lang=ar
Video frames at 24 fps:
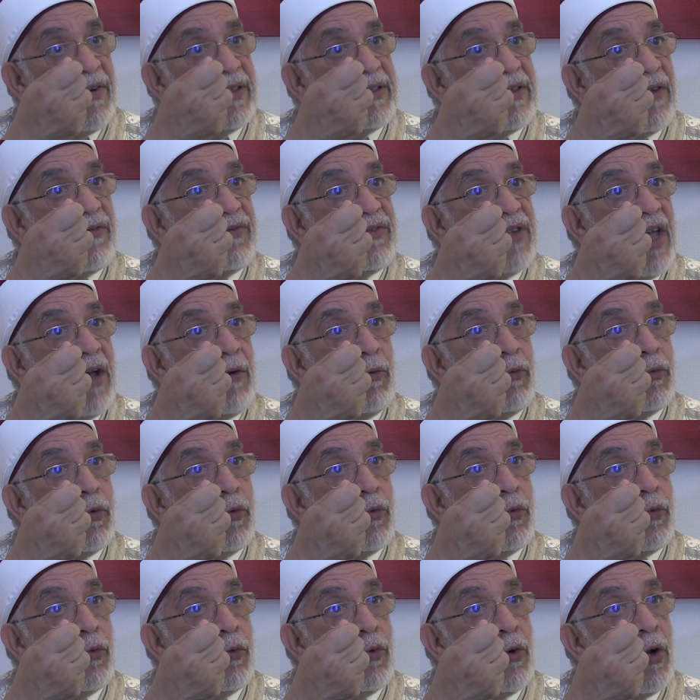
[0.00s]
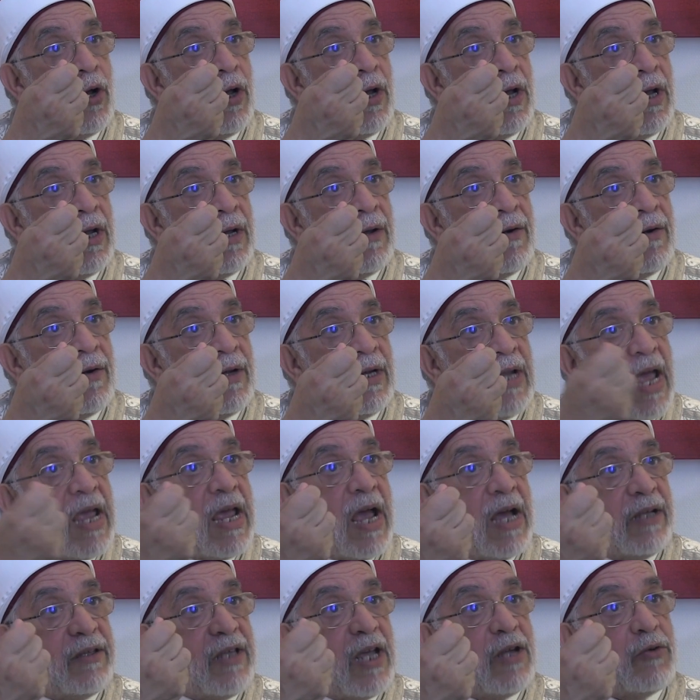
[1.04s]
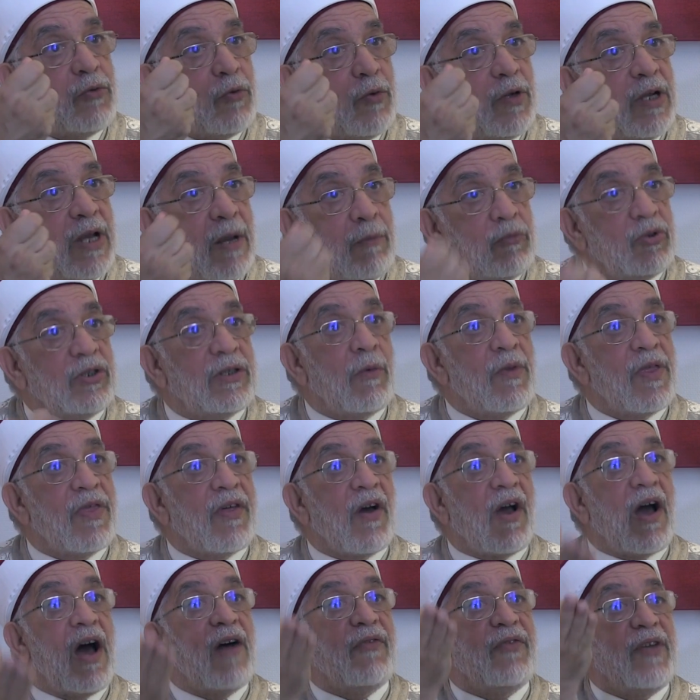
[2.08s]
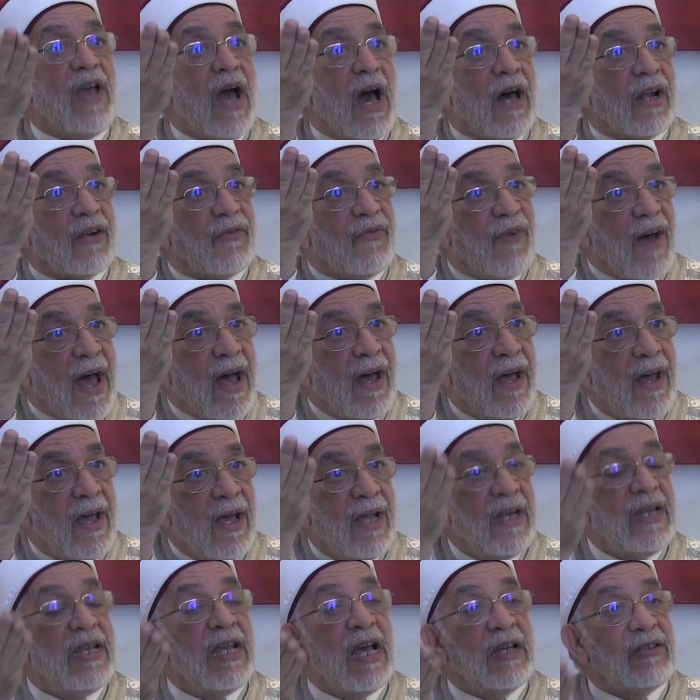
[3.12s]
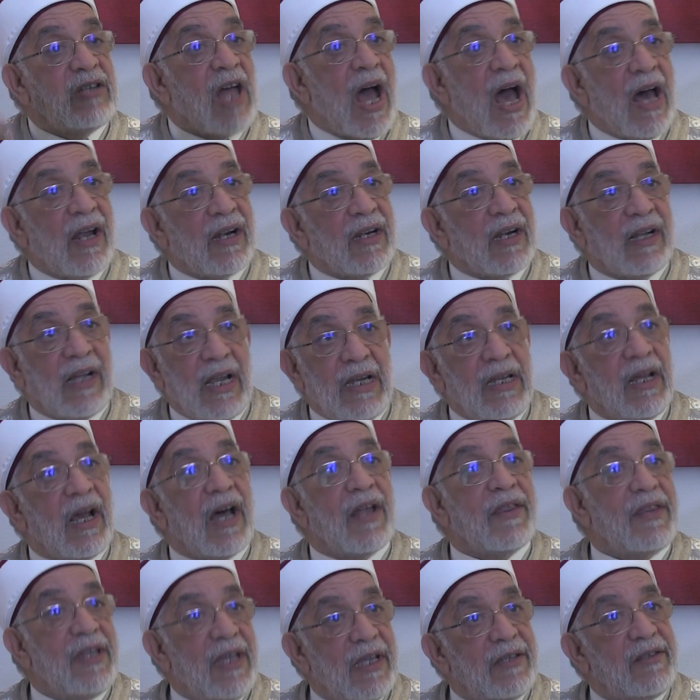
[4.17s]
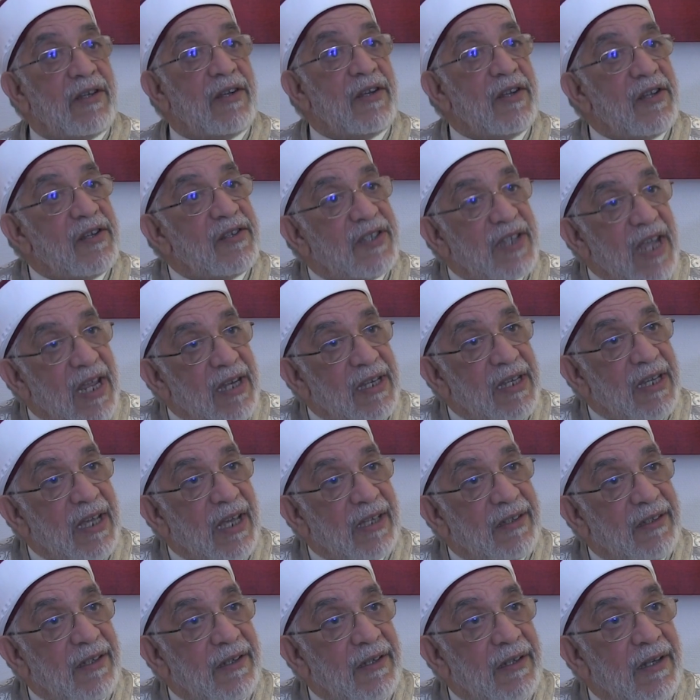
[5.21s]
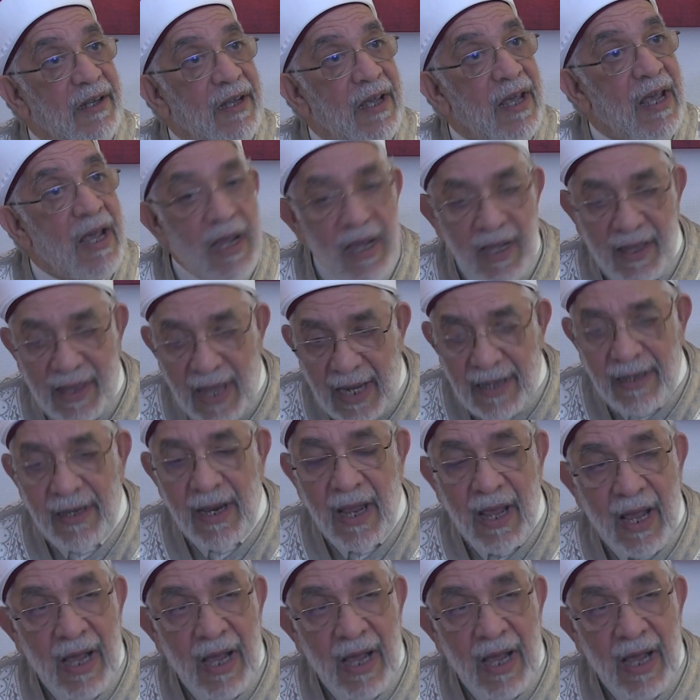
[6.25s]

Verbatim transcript: فتفتحه لا يحتاج إلى مستوى ثقافي أرفع ليتحرك لقضية إنسانية إذا